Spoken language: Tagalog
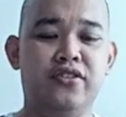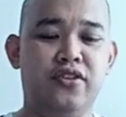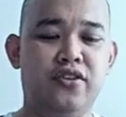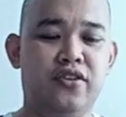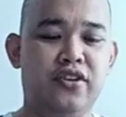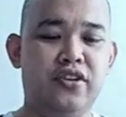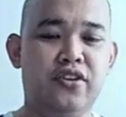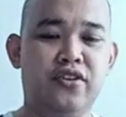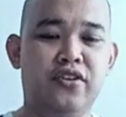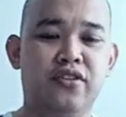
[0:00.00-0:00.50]

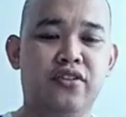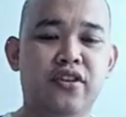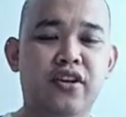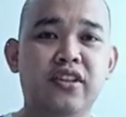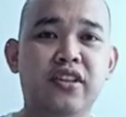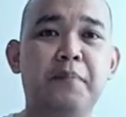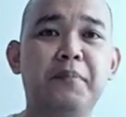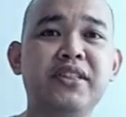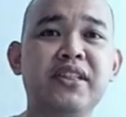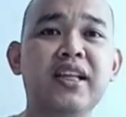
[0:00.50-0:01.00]
So, yon
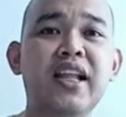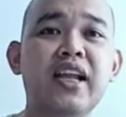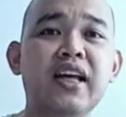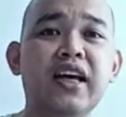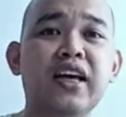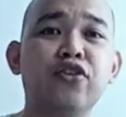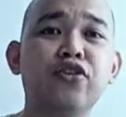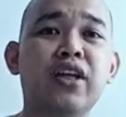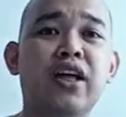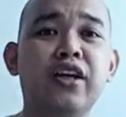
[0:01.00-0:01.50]
Tapos,
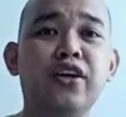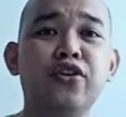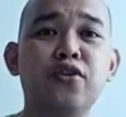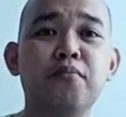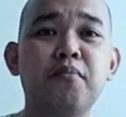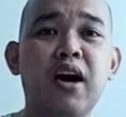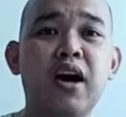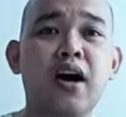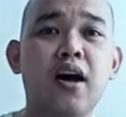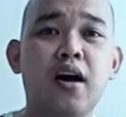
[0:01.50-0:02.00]
ilalagay ko na
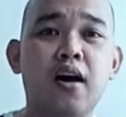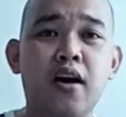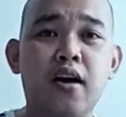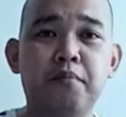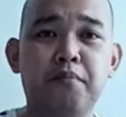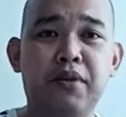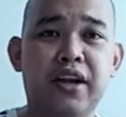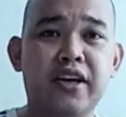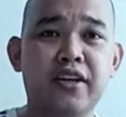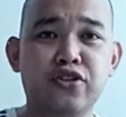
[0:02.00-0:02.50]
rin yung mga
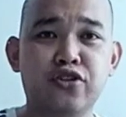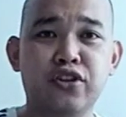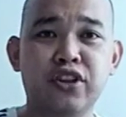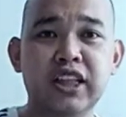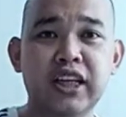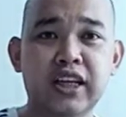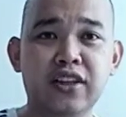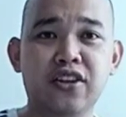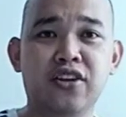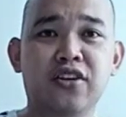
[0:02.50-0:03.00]
presyo
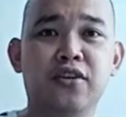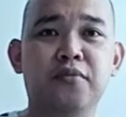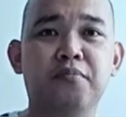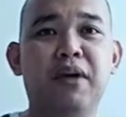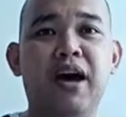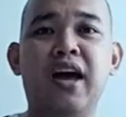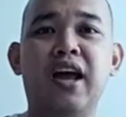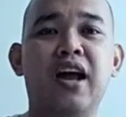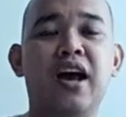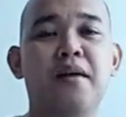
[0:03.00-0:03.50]

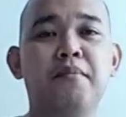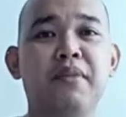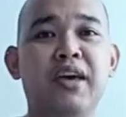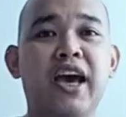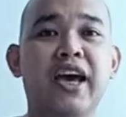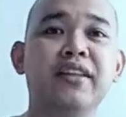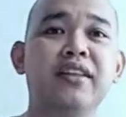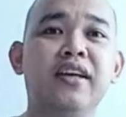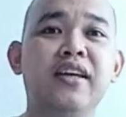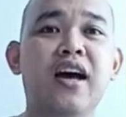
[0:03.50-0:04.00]
dito para
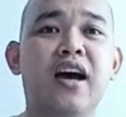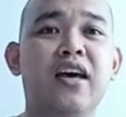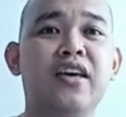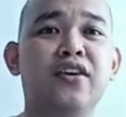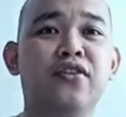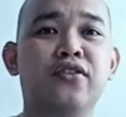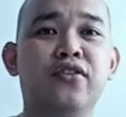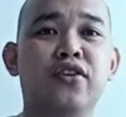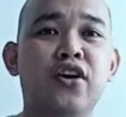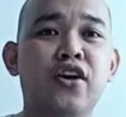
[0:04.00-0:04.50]
may idea
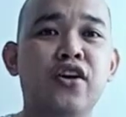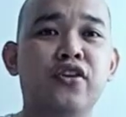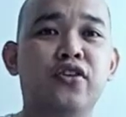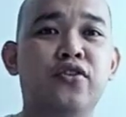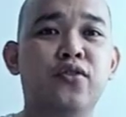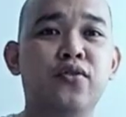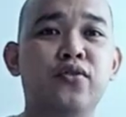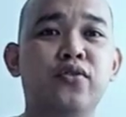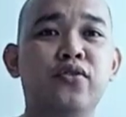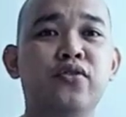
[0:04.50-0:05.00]
kayo
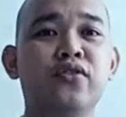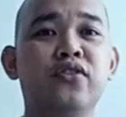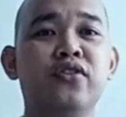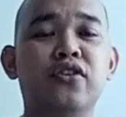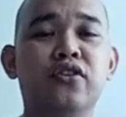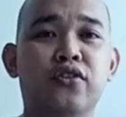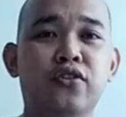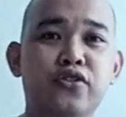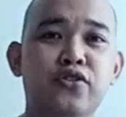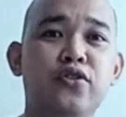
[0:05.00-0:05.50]
kung
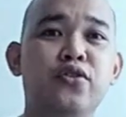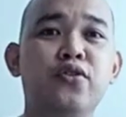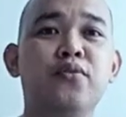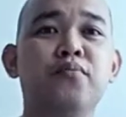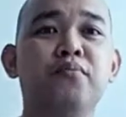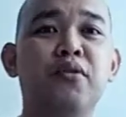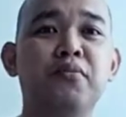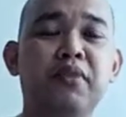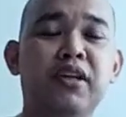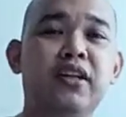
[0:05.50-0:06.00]
gusto
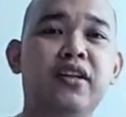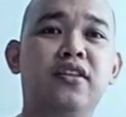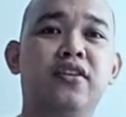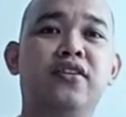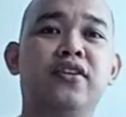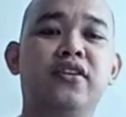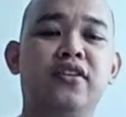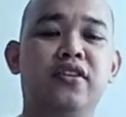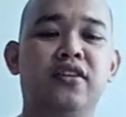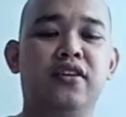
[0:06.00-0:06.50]
niyo bumili
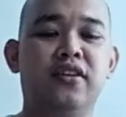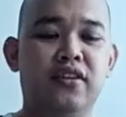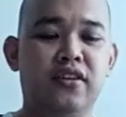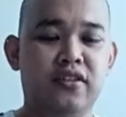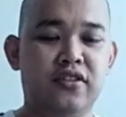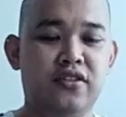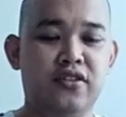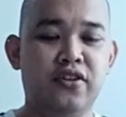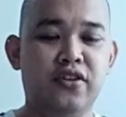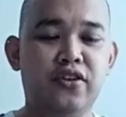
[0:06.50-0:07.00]
doon
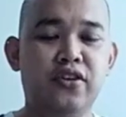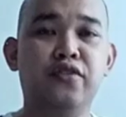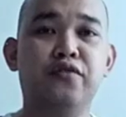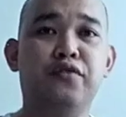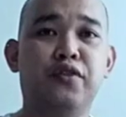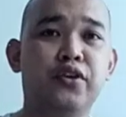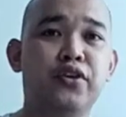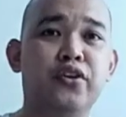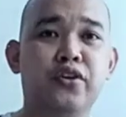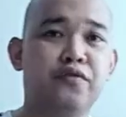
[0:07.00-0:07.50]
So, yun
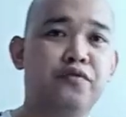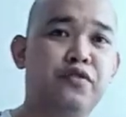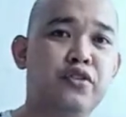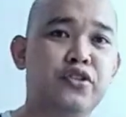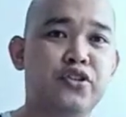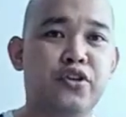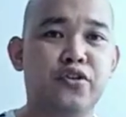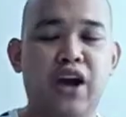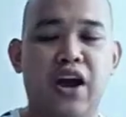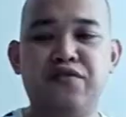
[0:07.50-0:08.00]
for your
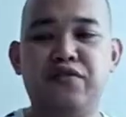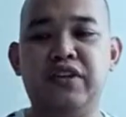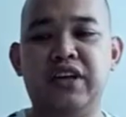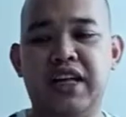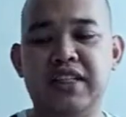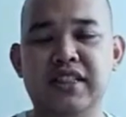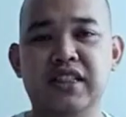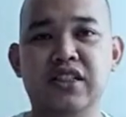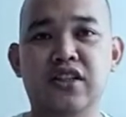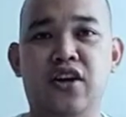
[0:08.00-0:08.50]
future
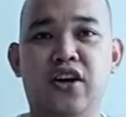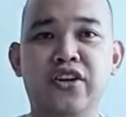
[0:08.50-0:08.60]
reference.